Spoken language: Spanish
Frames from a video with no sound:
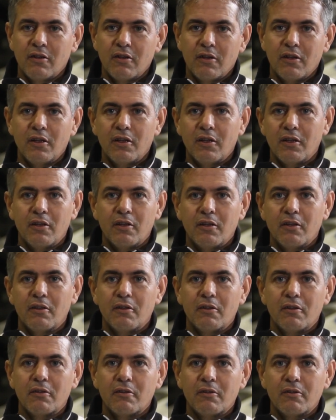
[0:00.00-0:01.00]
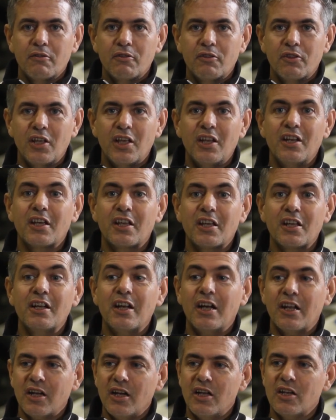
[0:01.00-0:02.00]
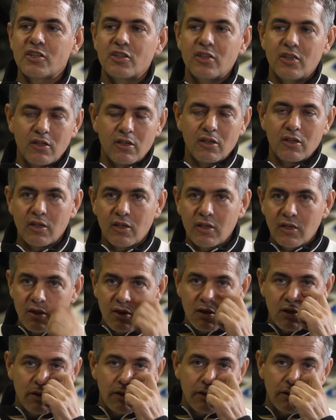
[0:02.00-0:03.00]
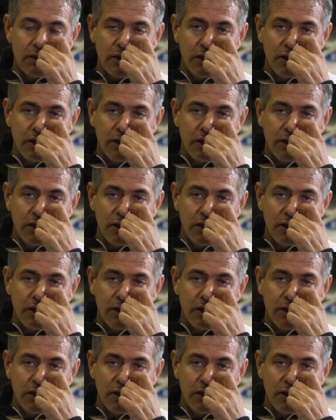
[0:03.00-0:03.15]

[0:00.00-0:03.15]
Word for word: eh, tiene que encargarse de que,